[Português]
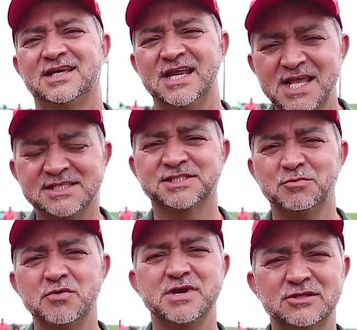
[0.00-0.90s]
E é nesses
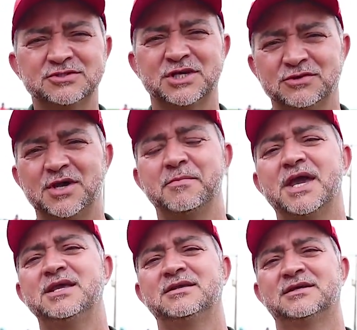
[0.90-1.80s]
momentos que eu
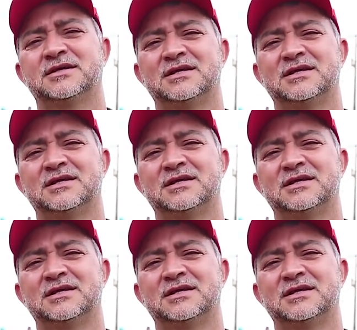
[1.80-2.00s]
também,